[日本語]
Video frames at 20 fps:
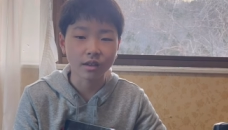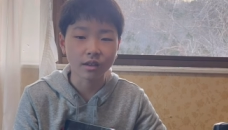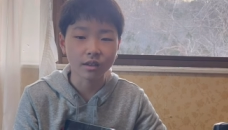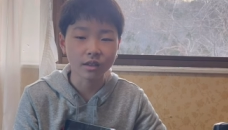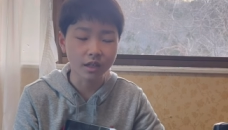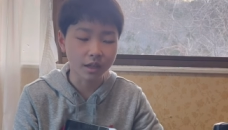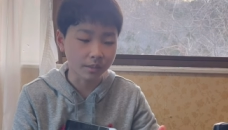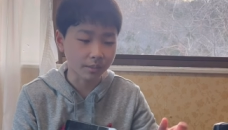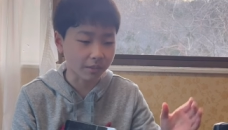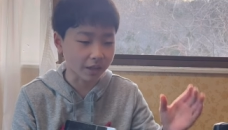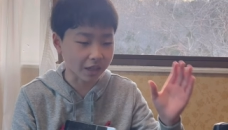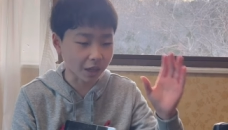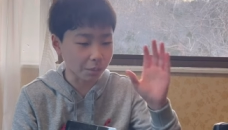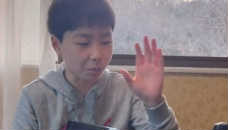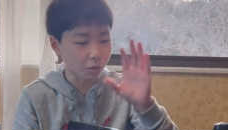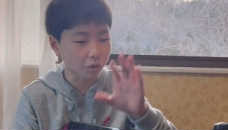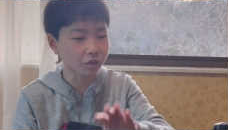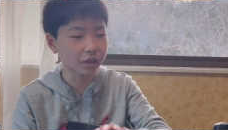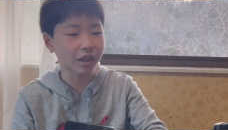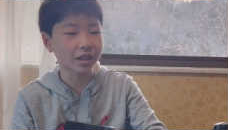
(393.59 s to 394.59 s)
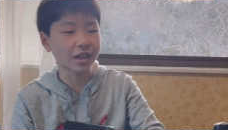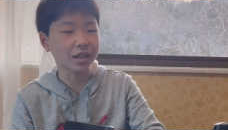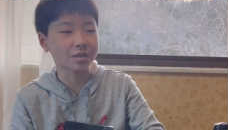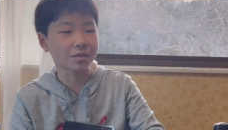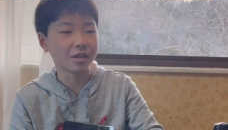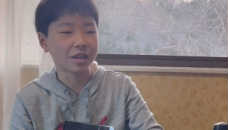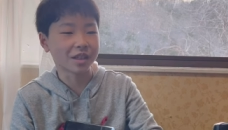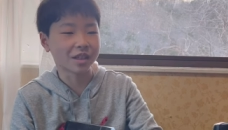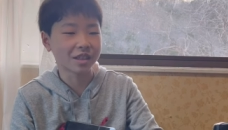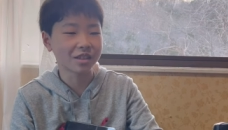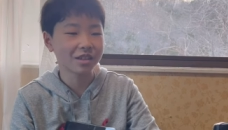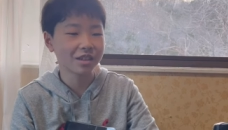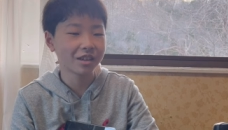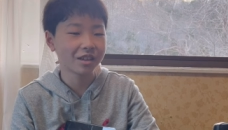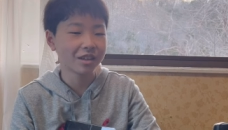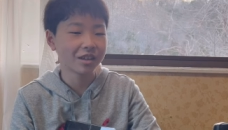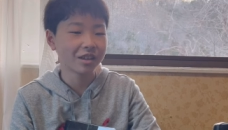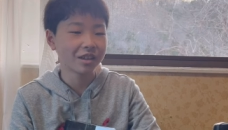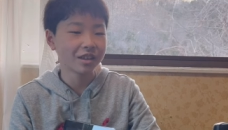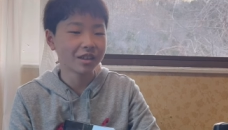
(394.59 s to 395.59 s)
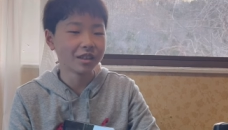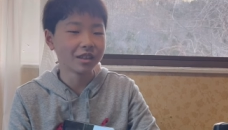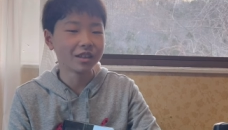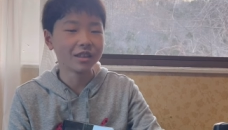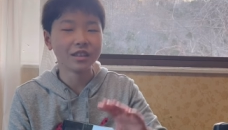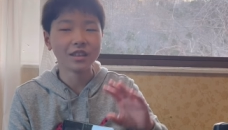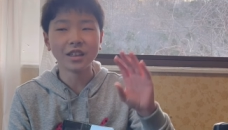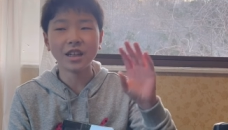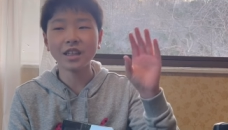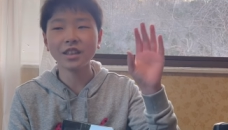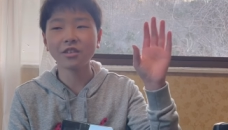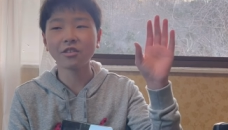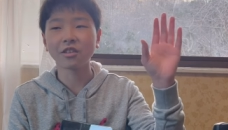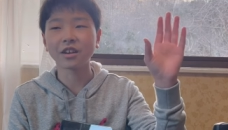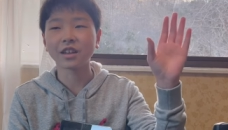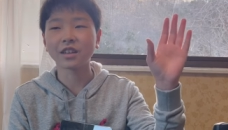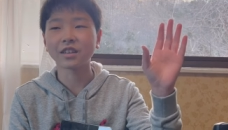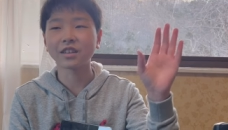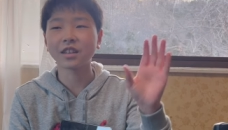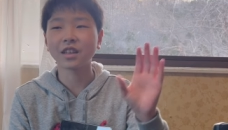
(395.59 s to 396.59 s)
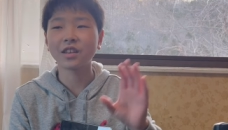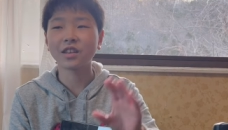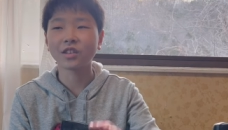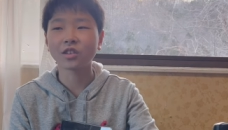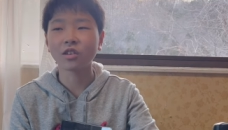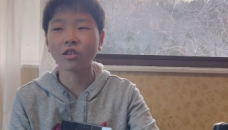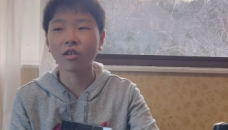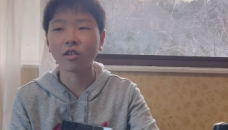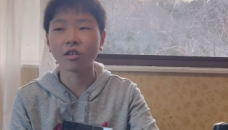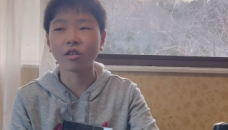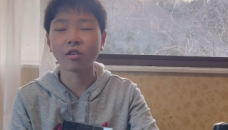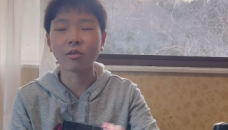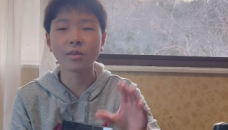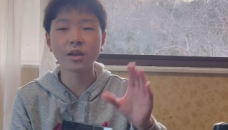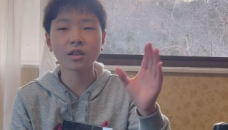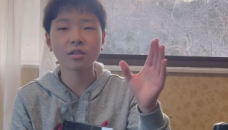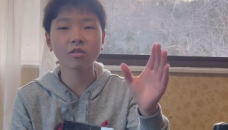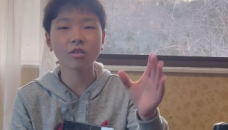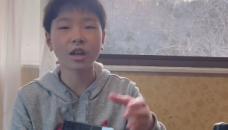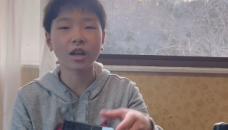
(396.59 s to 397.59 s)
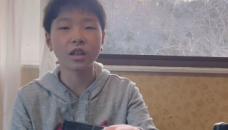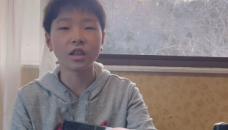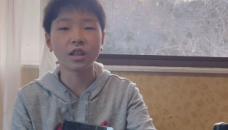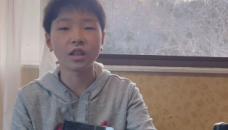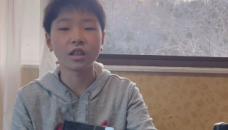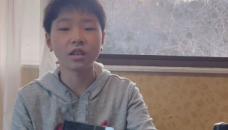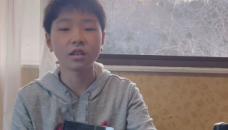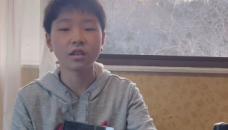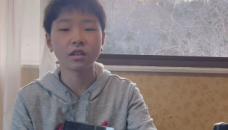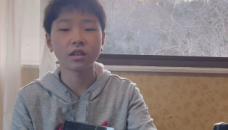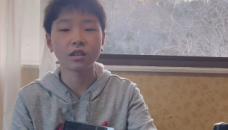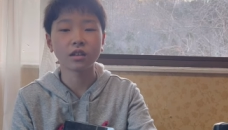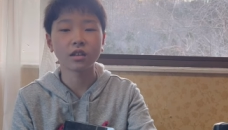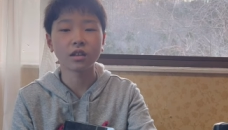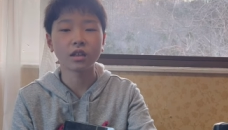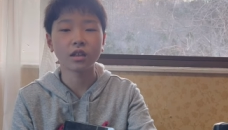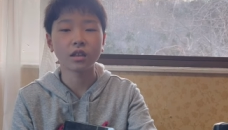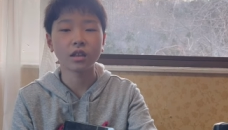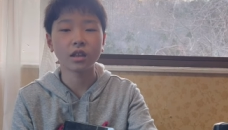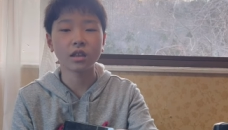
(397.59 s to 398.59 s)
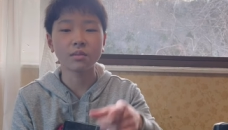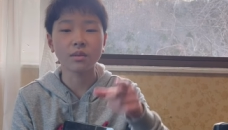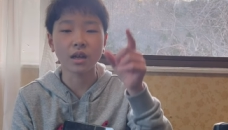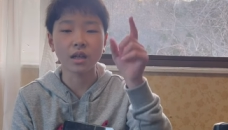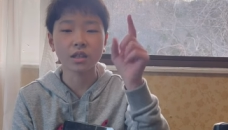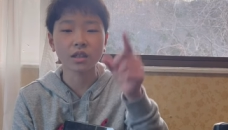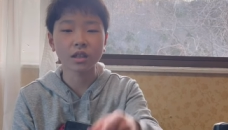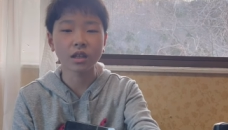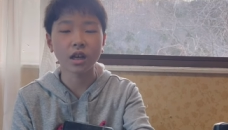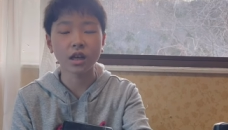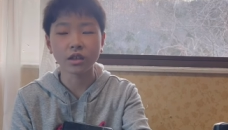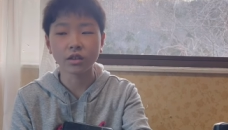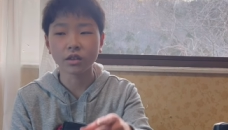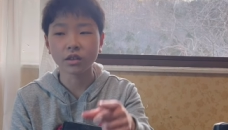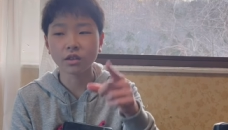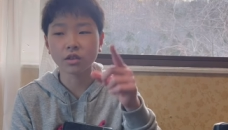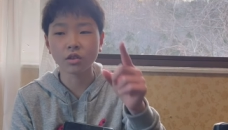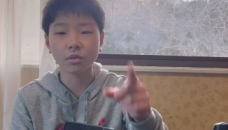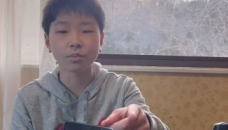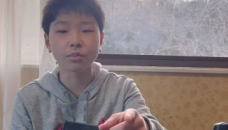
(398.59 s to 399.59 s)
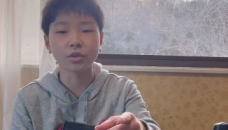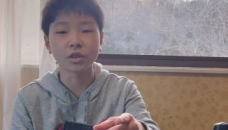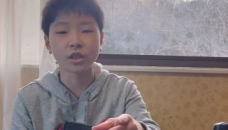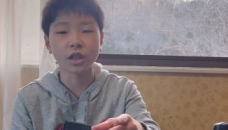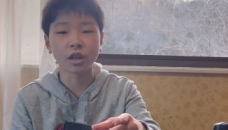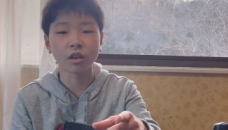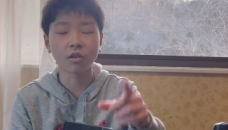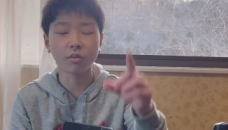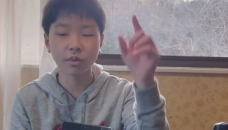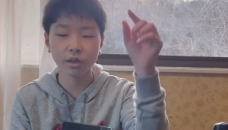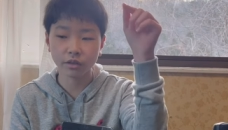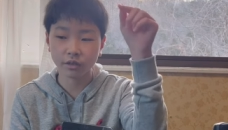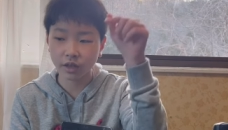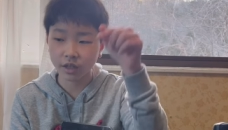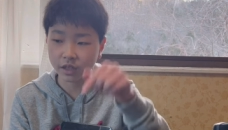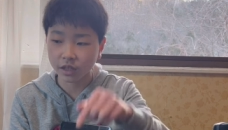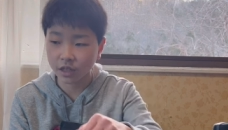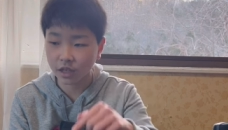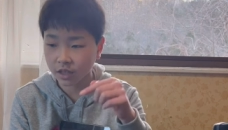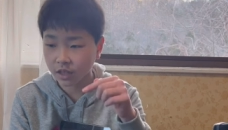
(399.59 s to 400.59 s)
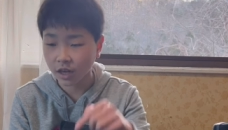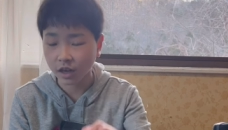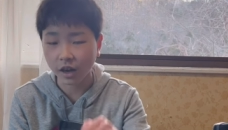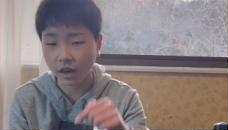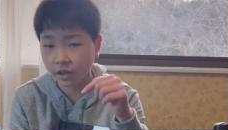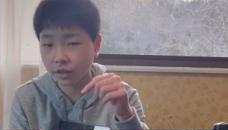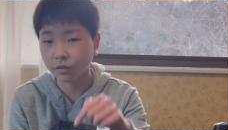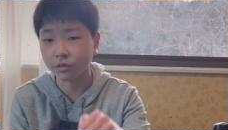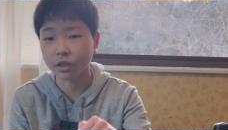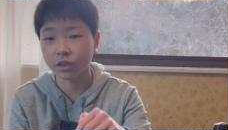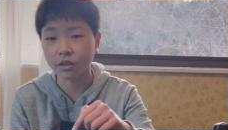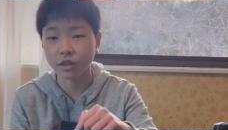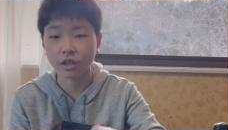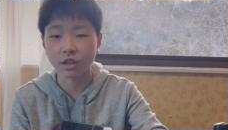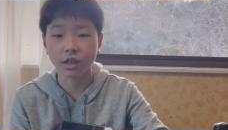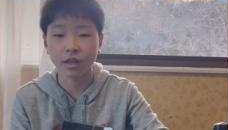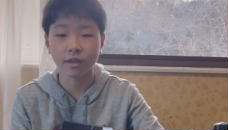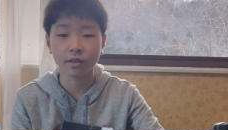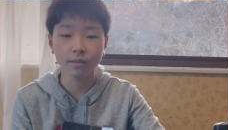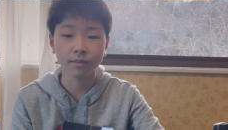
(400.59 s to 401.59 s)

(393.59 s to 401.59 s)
じゃあまた問題出します。何を買ったでしょうコメント欄に、今、はい、ストップしてコメント欄に何か書き込んでください。